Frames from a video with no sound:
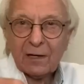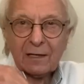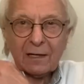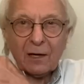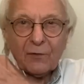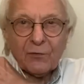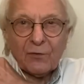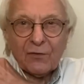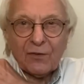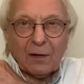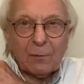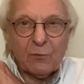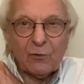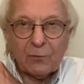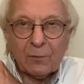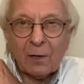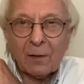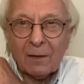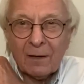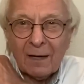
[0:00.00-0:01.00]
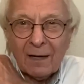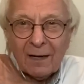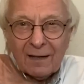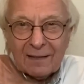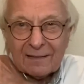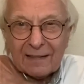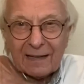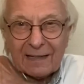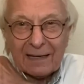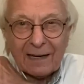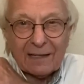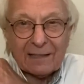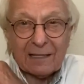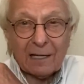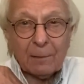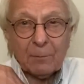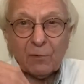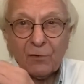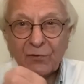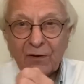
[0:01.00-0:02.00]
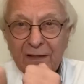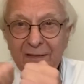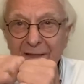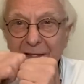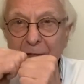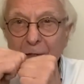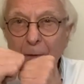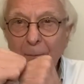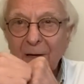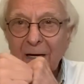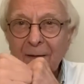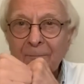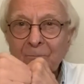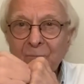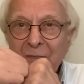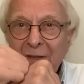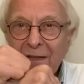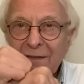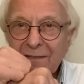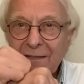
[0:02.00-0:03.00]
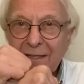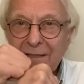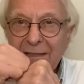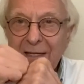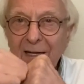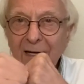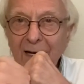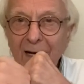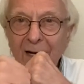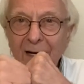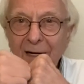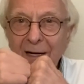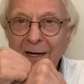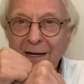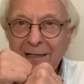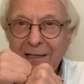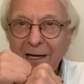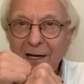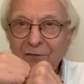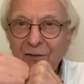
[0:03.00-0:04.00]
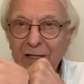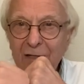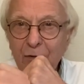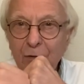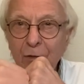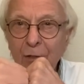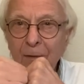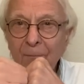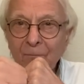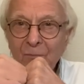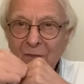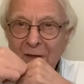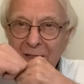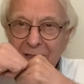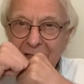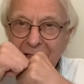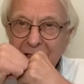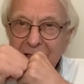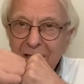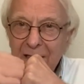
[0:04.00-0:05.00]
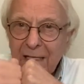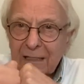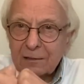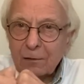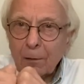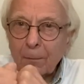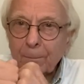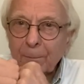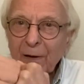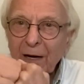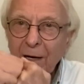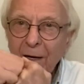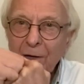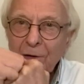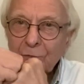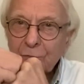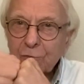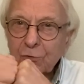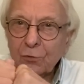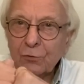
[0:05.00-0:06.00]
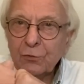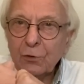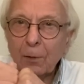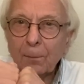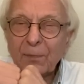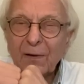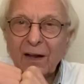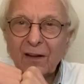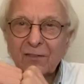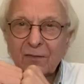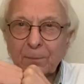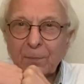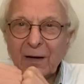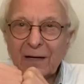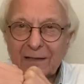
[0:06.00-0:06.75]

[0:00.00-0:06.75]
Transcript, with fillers: qu'elle faisait le mouvement, ça craquait, mais en fait c'est normal, c'était la, clavicule qui n'étant pas tenue en place par,